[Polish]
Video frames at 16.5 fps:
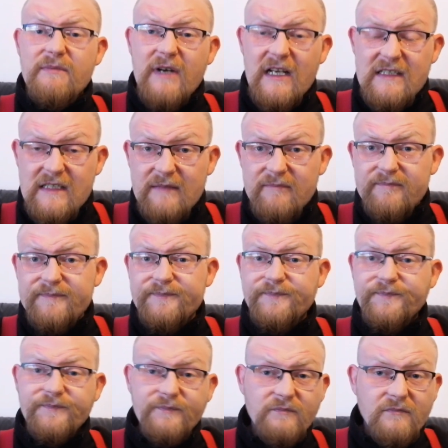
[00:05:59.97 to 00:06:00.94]
razem,
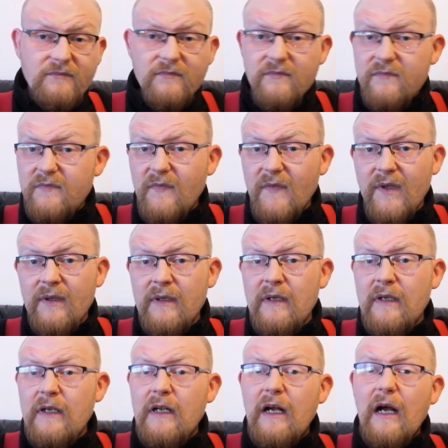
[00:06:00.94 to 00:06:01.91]

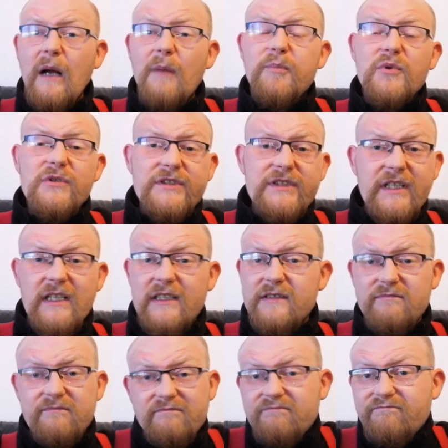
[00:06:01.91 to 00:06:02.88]
a później